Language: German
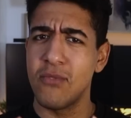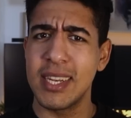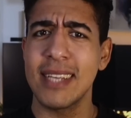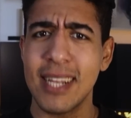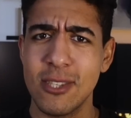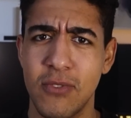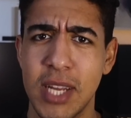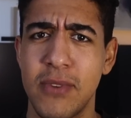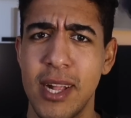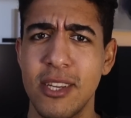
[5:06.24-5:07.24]
Wenn das also
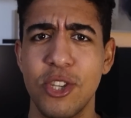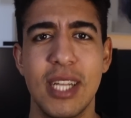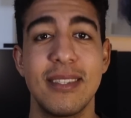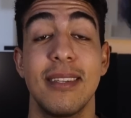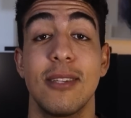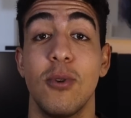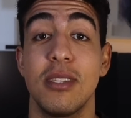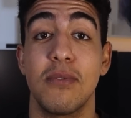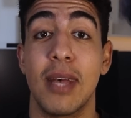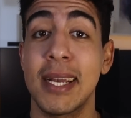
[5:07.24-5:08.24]
wegfällt, stellt sich
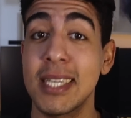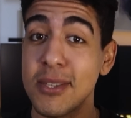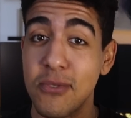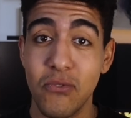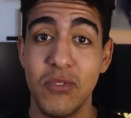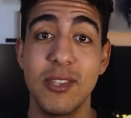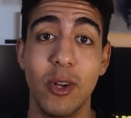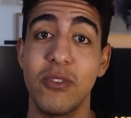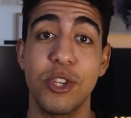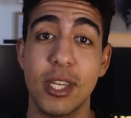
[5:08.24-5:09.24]
natürlich die Frage, wie
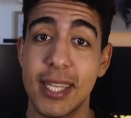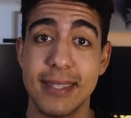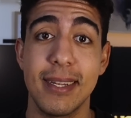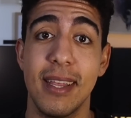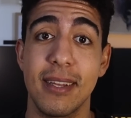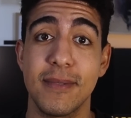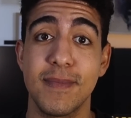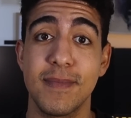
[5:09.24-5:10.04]
sollen wir stattdessen lernen?